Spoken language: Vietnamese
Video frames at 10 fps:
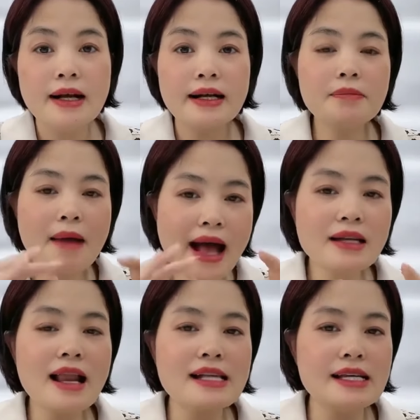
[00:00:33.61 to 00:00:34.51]
cái thứ ba
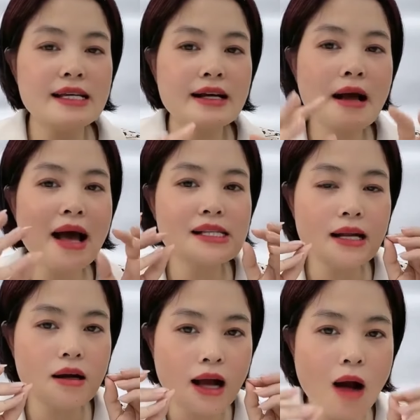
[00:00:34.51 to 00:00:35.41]
nữa là gì các bạn
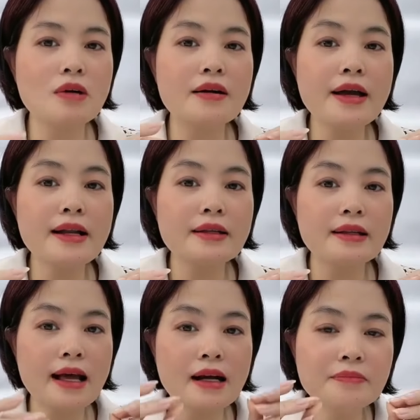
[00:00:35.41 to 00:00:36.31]
sẽ được học ở đây
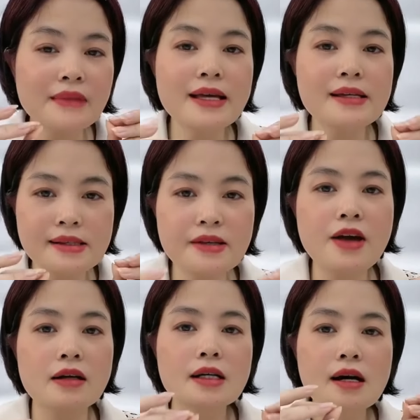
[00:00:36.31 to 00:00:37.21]
là cầm tay chỉ
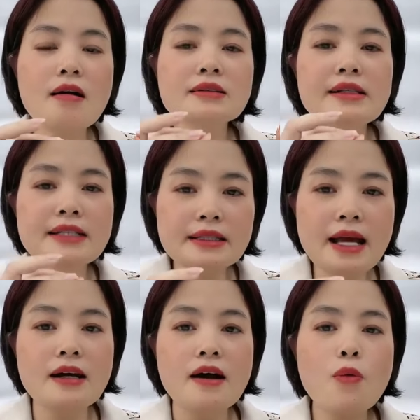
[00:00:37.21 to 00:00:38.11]
việc hướng dẫn chi tiết